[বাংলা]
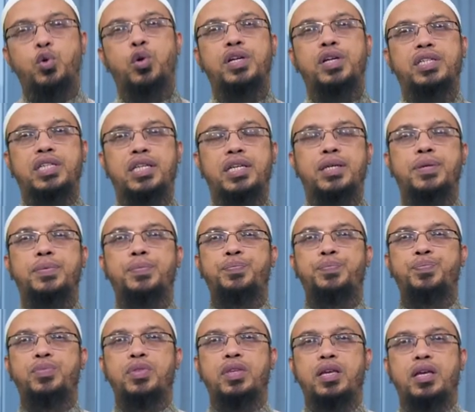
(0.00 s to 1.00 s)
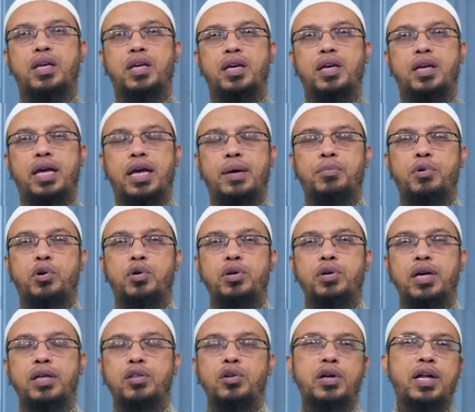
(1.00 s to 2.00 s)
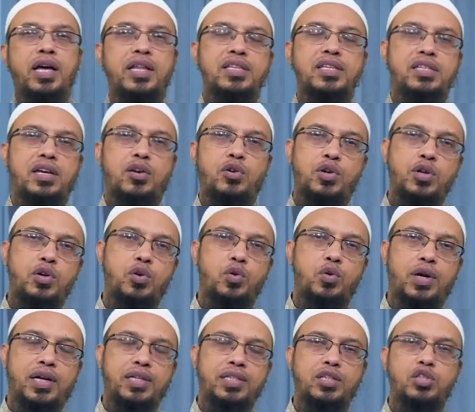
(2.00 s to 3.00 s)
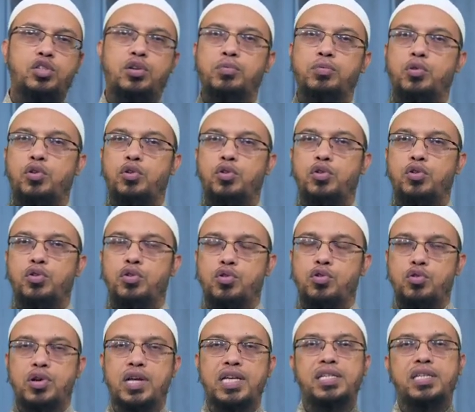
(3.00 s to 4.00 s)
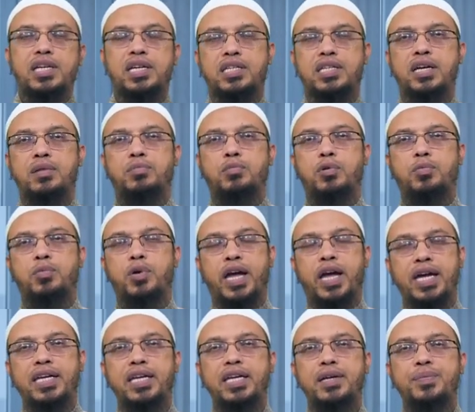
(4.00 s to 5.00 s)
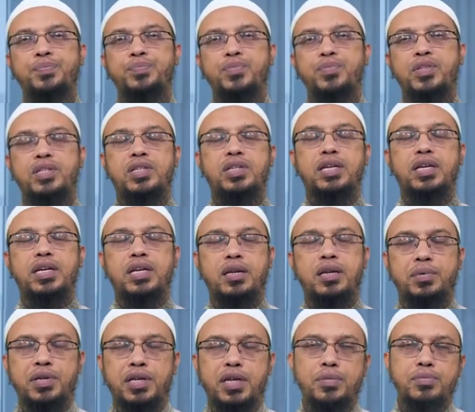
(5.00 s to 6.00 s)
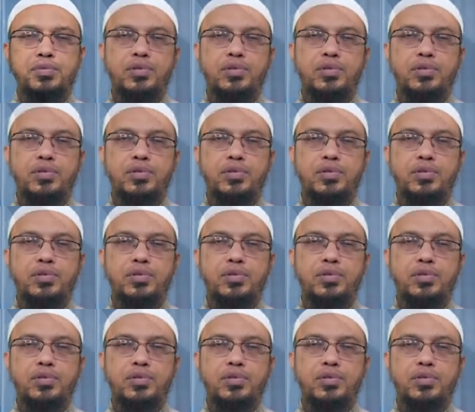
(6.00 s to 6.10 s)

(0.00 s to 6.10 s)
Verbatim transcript: করেছেন এবং এ ধরনের হাদিস আর অনেকগুলো আছে সবগুলোর খোলাসা সারমর্ম একই যে নবী করিম